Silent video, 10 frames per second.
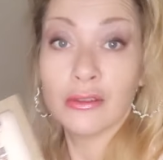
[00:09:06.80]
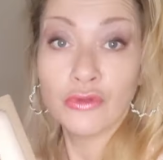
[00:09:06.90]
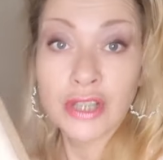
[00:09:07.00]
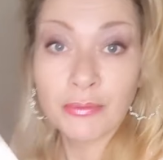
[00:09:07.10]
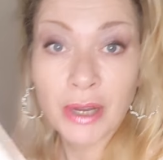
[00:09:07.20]

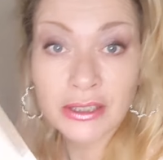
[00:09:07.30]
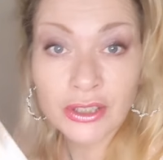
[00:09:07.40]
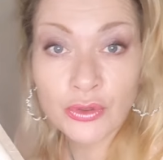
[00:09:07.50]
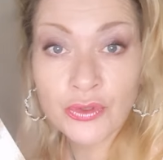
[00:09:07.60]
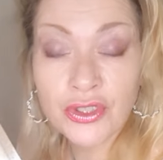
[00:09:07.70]
Vous êtes
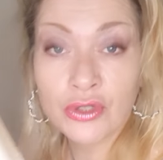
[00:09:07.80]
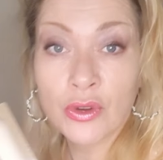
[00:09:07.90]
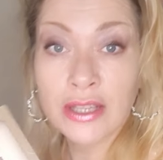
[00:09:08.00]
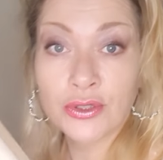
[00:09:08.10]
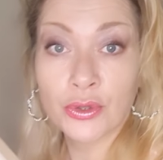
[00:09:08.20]
parti d'une
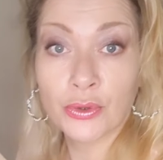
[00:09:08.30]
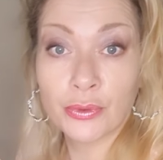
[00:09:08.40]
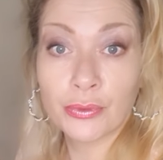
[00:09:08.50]
situation.